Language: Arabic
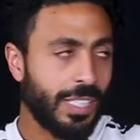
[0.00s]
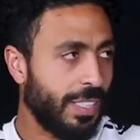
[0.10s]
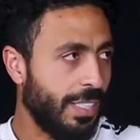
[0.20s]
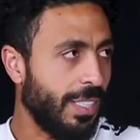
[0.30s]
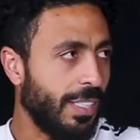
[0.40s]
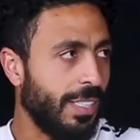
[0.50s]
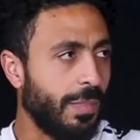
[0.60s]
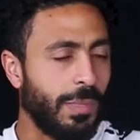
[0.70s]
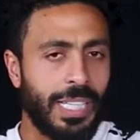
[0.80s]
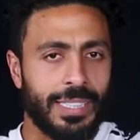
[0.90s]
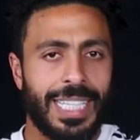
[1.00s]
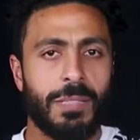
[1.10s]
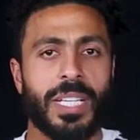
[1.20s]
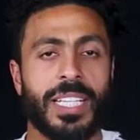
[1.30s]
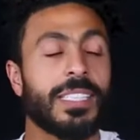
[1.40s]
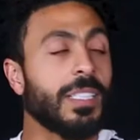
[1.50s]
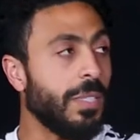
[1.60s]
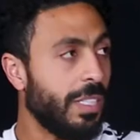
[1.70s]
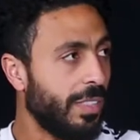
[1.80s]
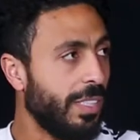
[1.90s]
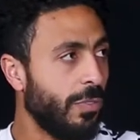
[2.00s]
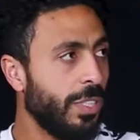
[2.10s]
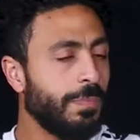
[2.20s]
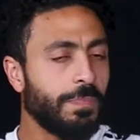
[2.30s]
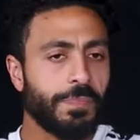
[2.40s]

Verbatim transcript: كتيره بقى عندها امكانيات كبيره في الدوري